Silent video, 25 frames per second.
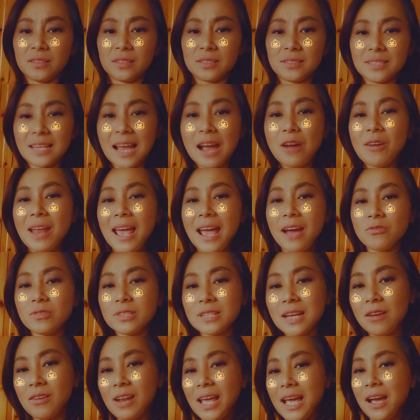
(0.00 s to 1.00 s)
เช่าแล้ว
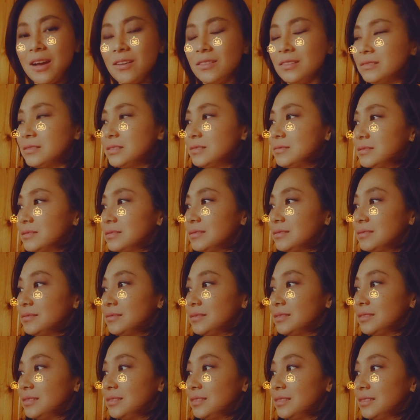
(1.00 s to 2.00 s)
เช่าแล้วมา
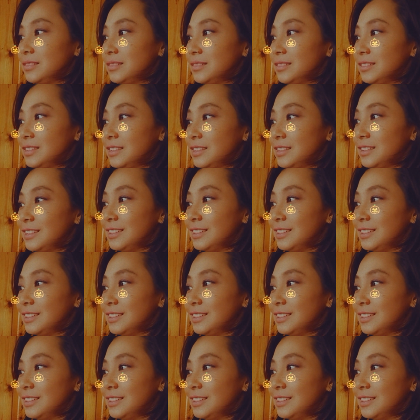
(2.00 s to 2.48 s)
ยาเคฟนี่อ